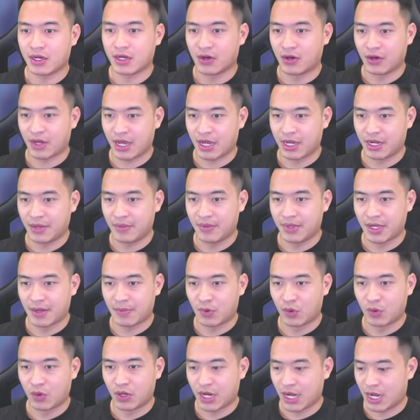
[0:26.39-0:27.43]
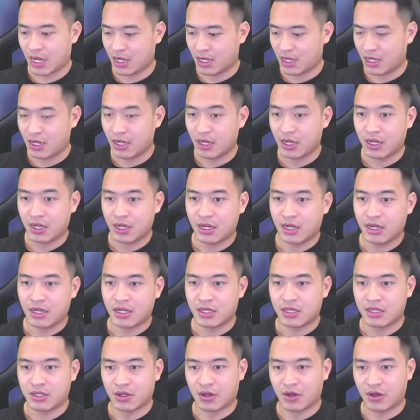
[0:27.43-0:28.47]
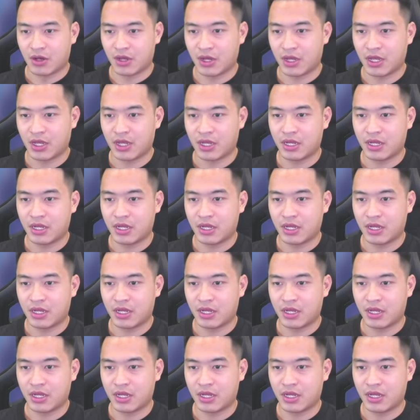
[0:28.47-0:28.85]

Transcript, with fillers: Ok, để mình nhập luôn này. Rồi.